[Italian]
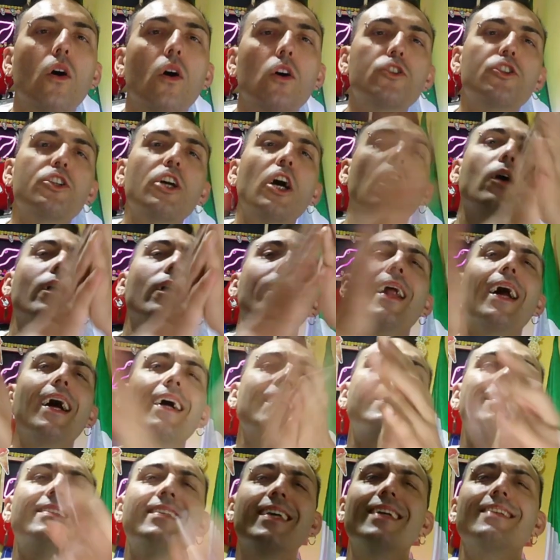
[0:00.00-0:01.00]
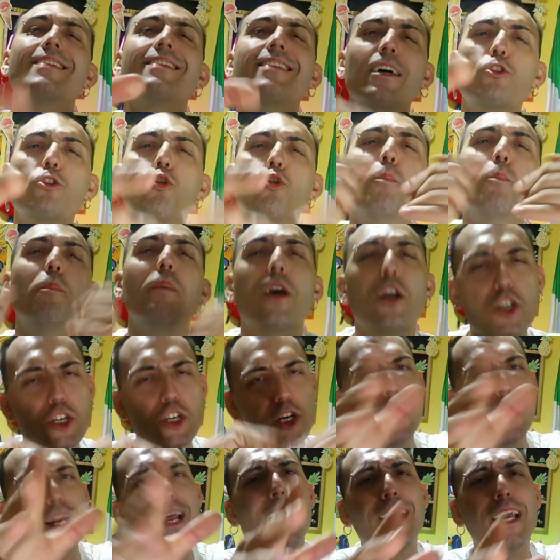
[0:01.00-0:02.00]
ciao, grazie, è stato un
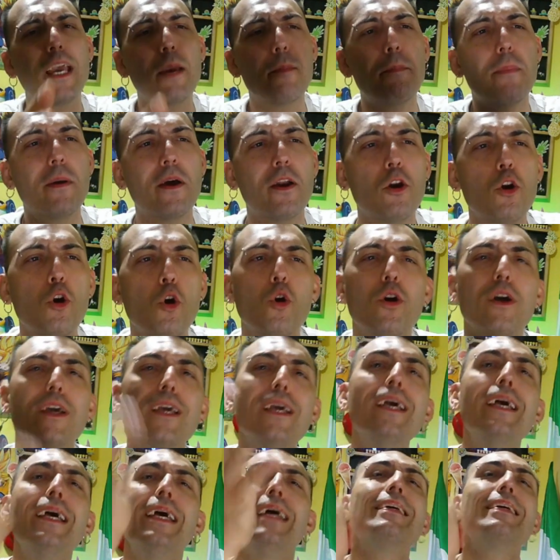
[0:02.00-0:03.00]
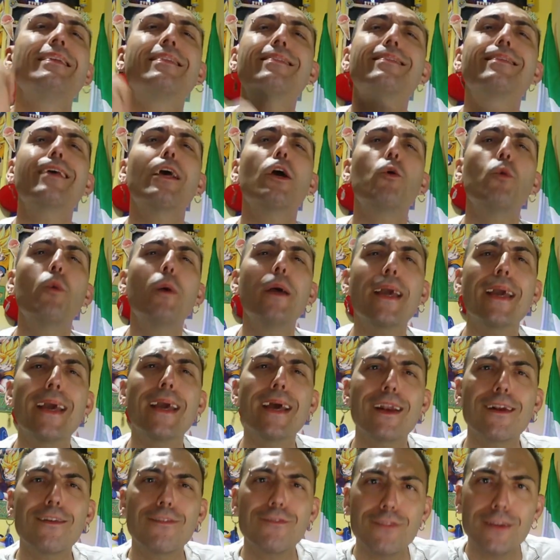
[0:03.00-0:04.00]
piacere anche per noi
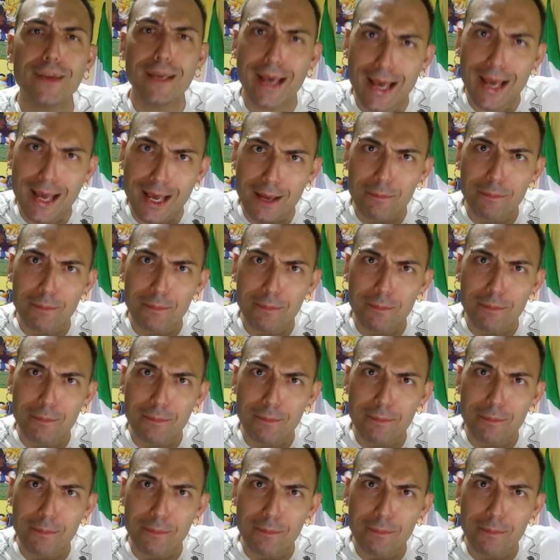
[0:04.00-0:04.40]
seguirvi, eh,